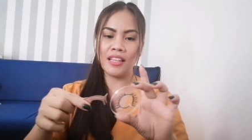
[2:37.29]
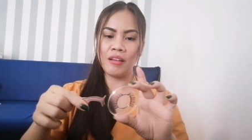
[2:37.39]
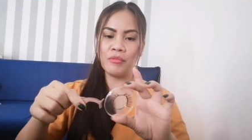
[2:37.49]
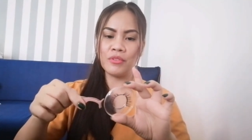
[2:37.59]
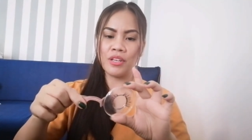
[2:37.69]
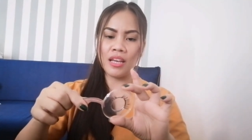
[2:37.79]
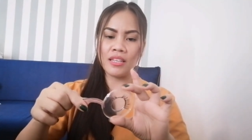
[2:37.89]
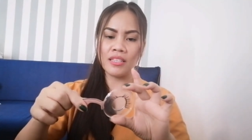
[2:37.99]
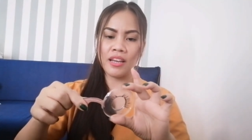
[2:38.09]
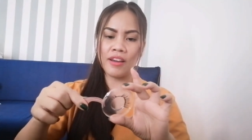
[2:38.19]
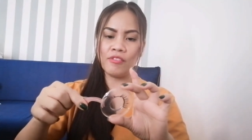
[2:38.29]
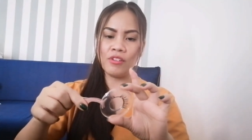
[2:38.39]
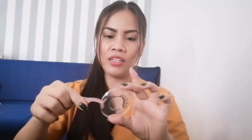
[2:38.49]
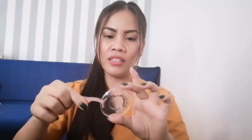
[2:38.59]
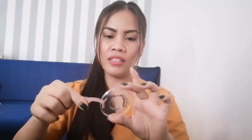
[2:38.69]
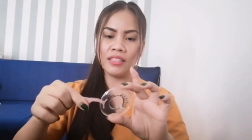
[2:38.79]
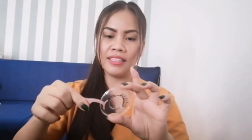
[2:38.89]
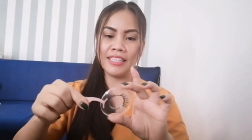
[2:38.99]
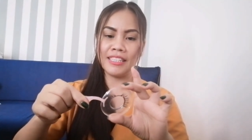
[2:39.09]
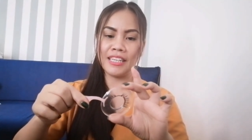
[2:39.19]
tapos guys, careful lang
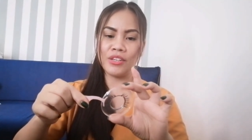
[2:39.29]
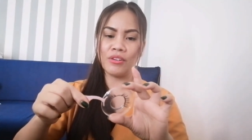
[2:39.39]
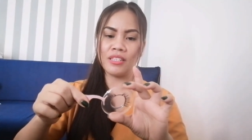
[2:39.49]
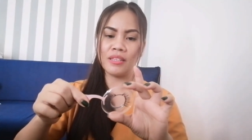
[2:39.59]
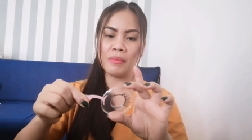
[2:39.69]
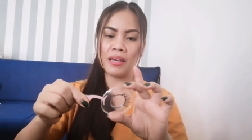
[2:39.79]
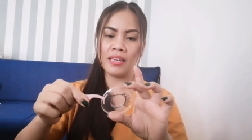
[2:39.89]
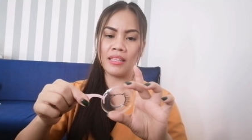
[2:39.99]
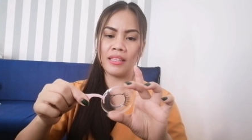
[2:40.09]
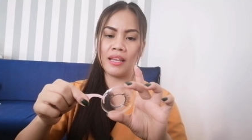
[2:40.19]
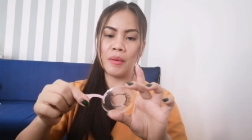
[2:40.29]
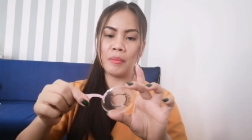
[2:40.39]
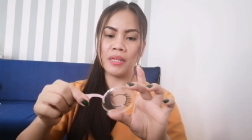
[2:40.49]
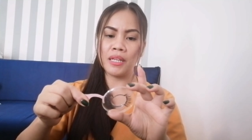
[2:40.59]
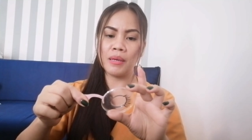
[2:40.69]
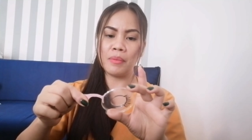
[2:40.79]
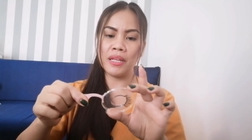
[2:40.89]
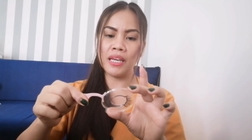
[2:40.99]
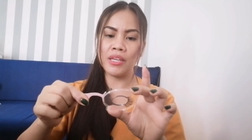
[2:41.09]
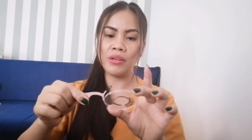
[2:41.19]
din kayo kasi bakit? Pag
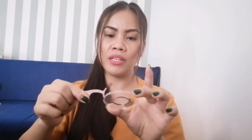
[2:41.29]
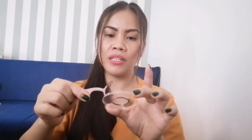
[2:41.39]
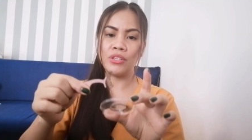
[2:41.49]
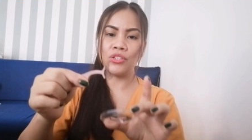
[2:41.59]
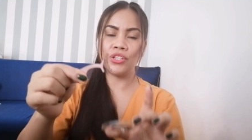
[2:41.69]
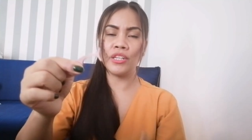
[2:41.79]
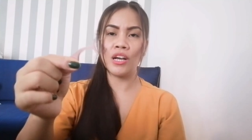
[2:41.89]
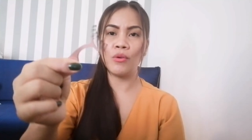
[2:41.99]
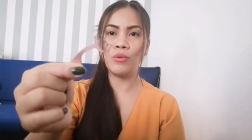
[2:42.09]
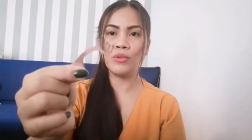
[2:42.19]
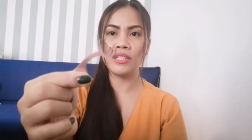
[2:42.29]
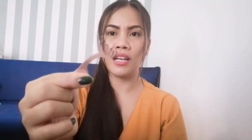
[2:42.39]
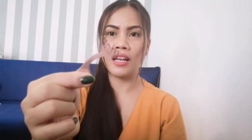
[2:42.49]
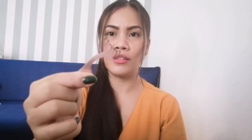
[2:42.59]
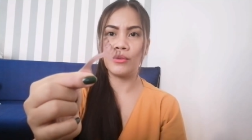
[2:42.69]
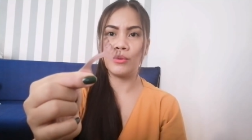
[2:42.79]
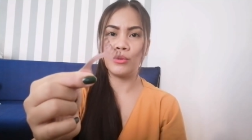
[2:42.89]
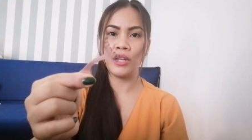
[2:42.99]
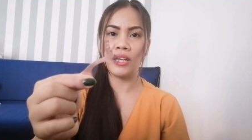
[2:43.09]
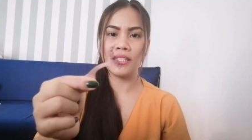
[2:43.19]
nag-apply kayo at hindi nyo siya na-hold sa
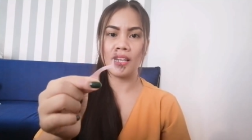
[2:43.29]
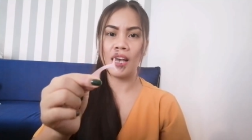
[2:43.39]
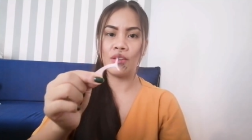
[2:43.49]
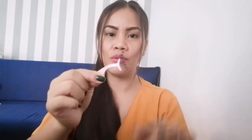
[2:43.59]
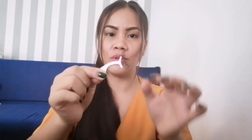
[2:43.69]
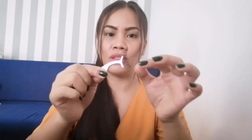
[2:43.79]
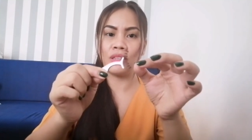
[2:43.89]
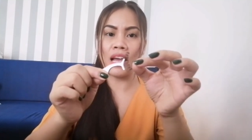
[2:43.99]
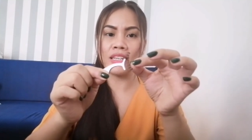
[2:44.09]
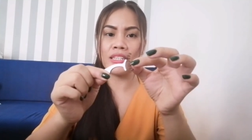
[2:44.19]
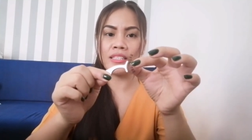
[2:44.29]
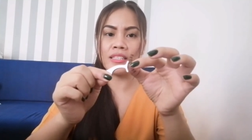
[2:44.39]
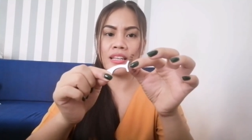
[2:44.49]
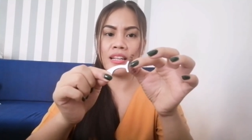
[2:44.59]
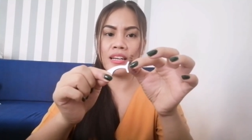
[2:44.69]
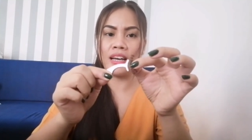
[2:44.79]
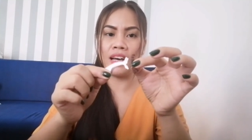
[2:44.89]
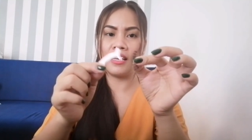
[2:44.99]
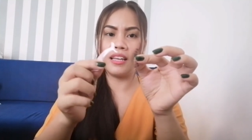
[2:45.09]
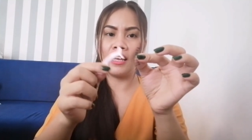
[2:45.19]
dulo, na, sa yung lashes na
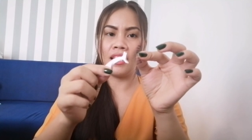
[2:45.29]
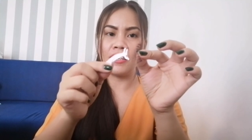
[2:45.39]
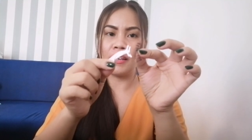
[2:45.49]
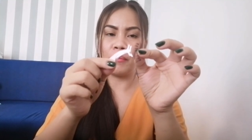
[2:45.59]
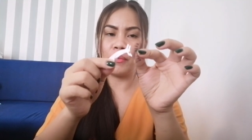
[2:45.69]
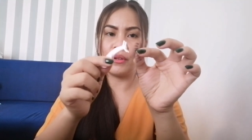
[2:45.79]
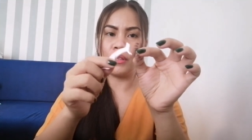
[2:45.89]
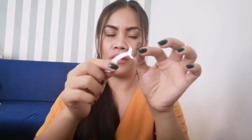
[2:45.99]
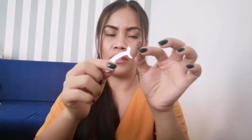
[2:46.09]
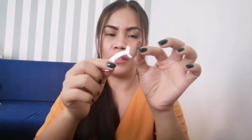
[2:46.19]
talaga. Example,